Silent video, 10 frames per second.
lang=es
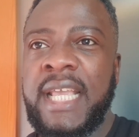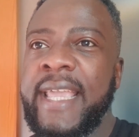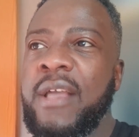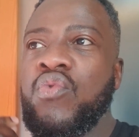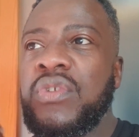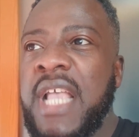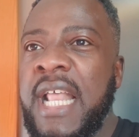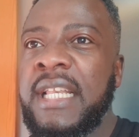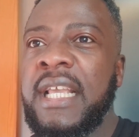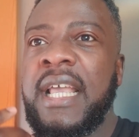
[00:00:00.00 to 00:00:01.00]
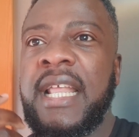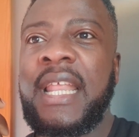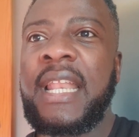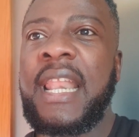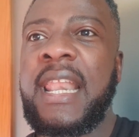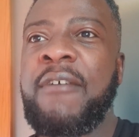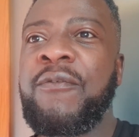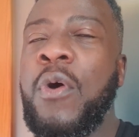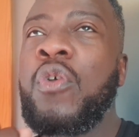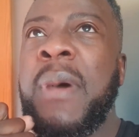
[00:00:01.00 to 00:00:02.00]
que usan la
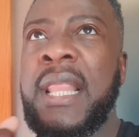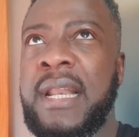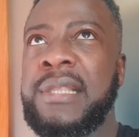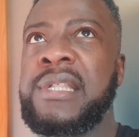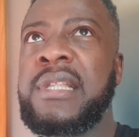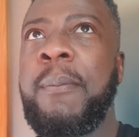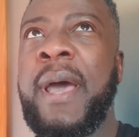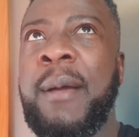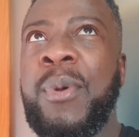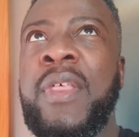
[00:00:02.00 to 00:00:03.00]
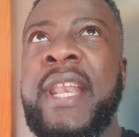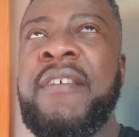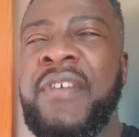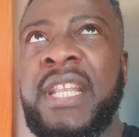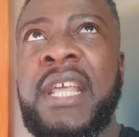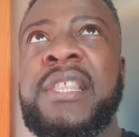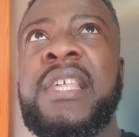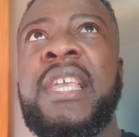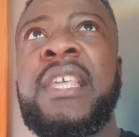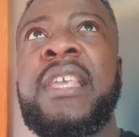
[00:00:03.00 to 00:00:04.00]
forma racista para poder defenderse
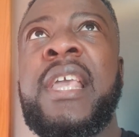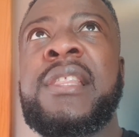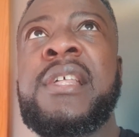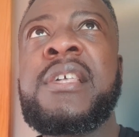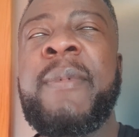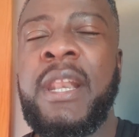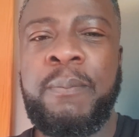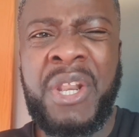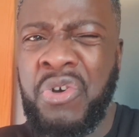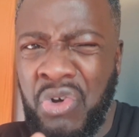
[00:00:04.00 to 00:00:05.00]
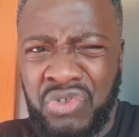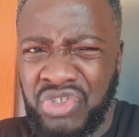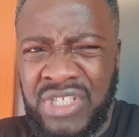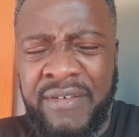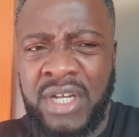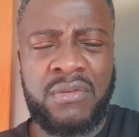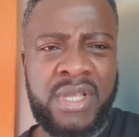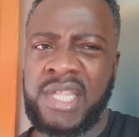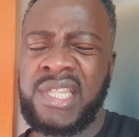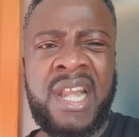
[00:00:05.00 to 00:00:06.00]
y, hacerse ver, pero no saben lo
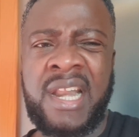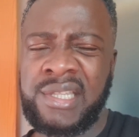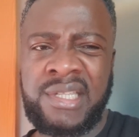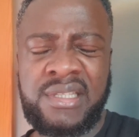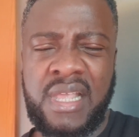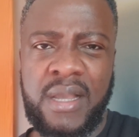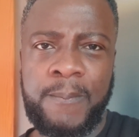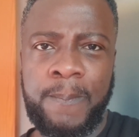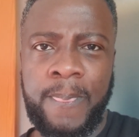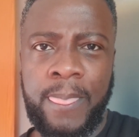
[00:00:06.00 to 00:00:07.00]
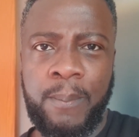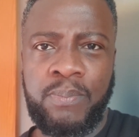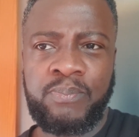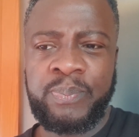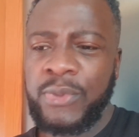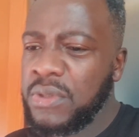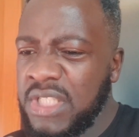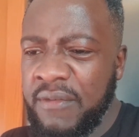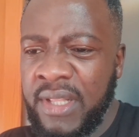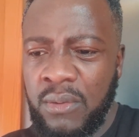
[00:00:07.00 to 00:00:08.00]
que es ser racista. No
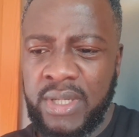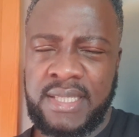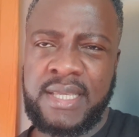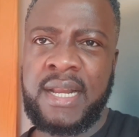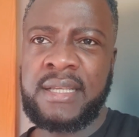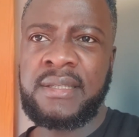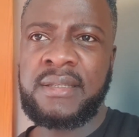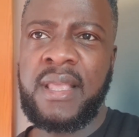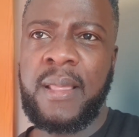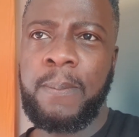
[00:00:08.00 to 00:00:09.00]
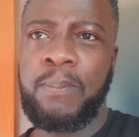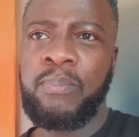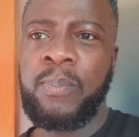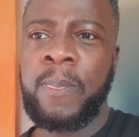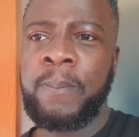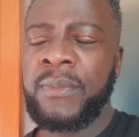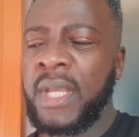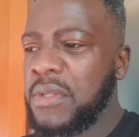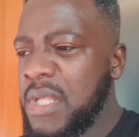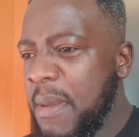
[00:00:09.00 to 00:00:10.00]
saben lo que es ser racista.
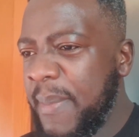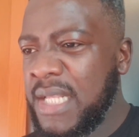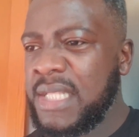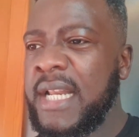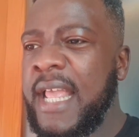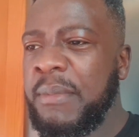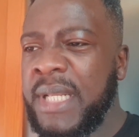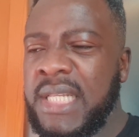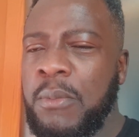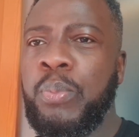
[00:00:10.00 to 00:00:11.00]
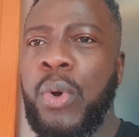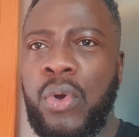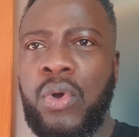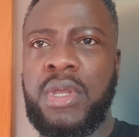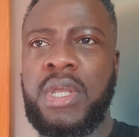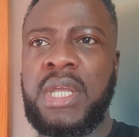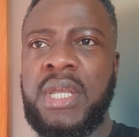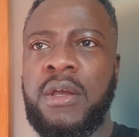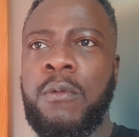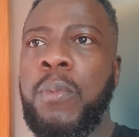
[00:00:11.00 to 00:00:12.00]
Entonces me parece realmente un poco,
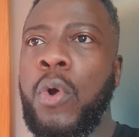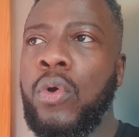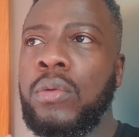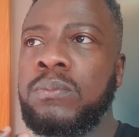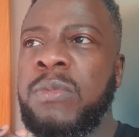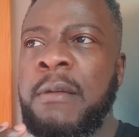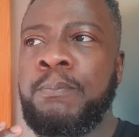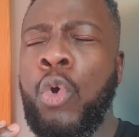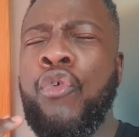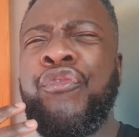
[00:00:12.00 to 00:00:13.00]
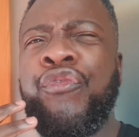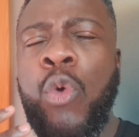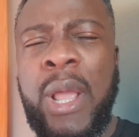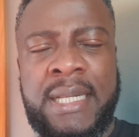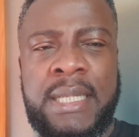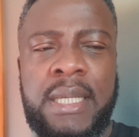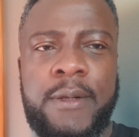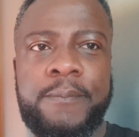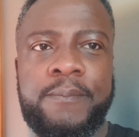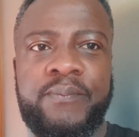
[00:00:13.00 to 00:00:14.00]
un poco, eh, poco fuerte,
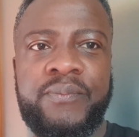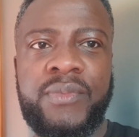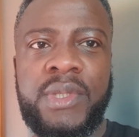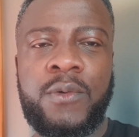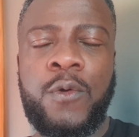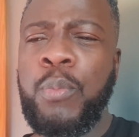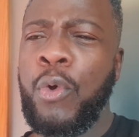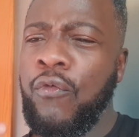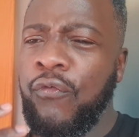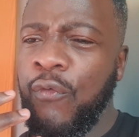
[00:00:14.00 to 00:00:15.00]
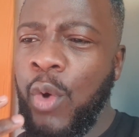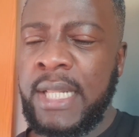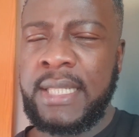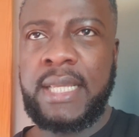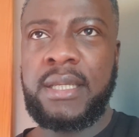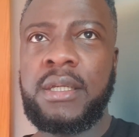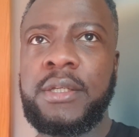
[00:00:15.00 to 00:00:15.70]
un poco fuerte